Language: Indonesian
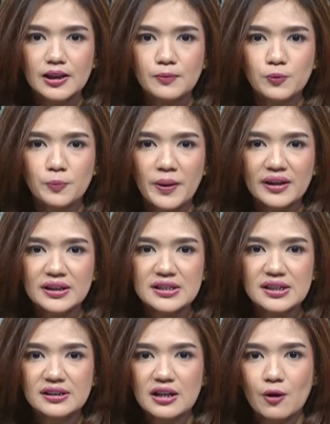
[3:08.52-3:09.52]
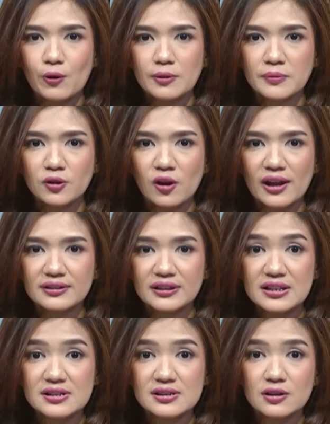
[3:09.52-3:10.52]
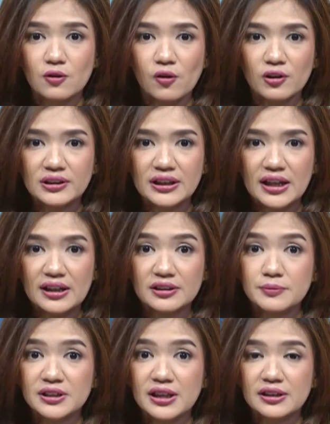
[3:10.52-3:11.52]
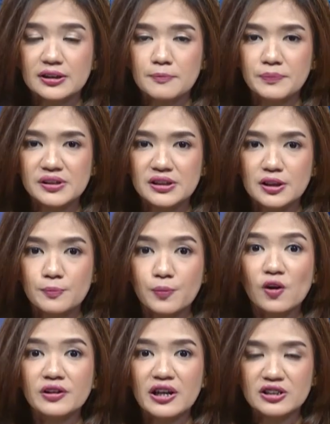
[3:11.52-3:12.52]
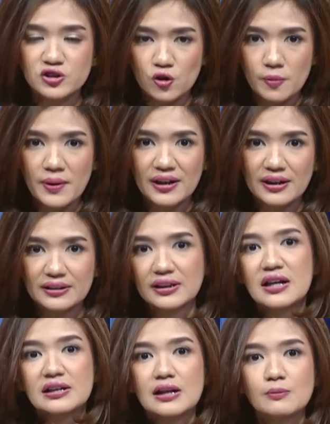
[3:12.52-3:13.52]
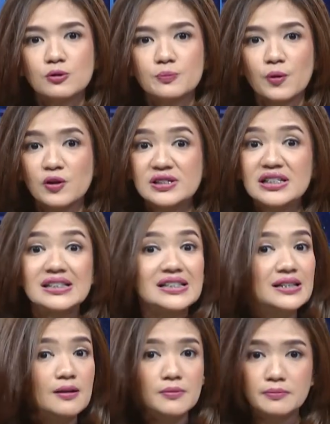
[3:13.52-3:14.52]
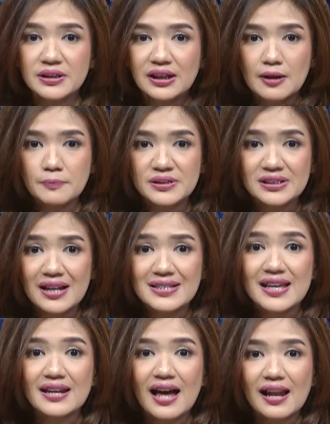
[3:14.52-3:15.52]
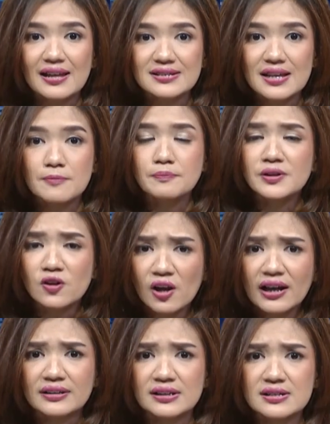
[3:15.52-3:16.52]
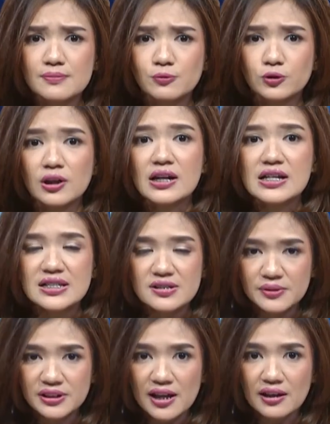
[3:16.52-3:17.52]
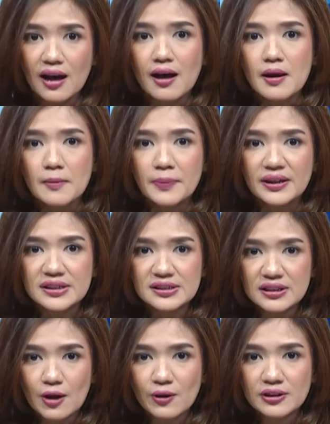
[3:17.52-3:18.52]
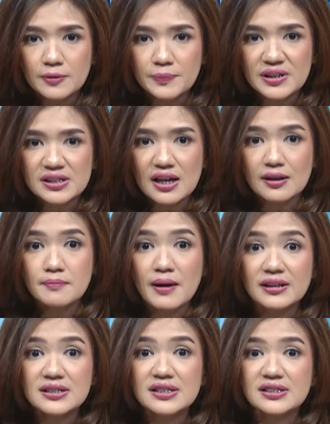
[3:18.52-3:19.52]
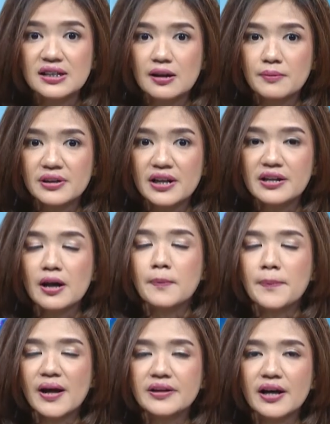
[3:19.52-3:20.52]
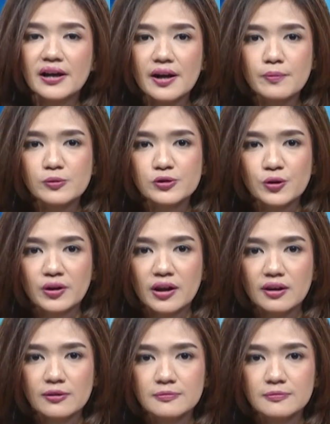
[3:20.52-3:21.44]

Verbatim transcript: Ibu Peggy Setiawan menolak tes psikologi yang diminta tim penyidik Polda Jawa Barat. Namun polisi tidak memberikan penjelasan alasan penolakan tersebut. Sementara Peggy Setiawan diperiksa kembali secara mendadak pada Rabu sore.